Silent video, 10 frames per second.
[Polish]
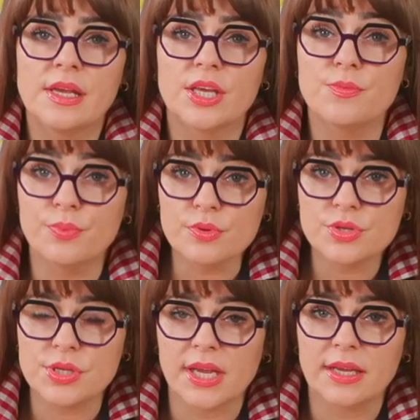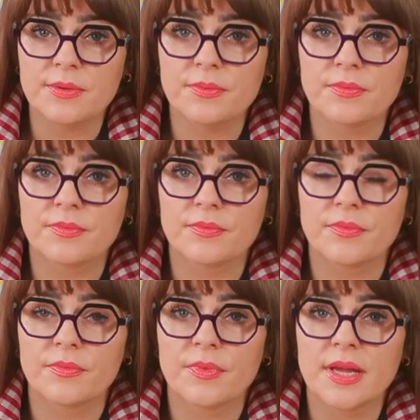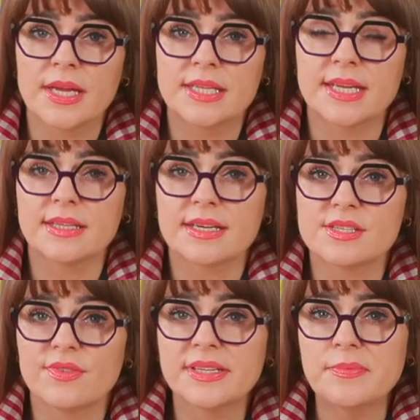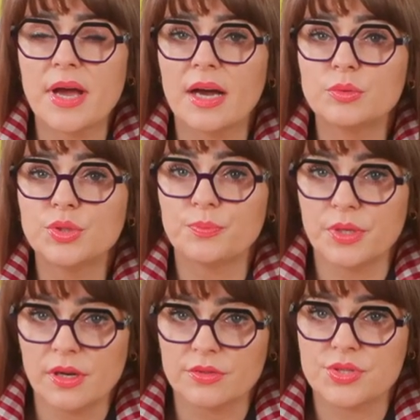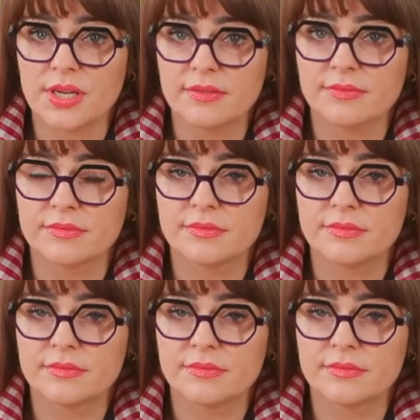i później na tak zwanym autopilocie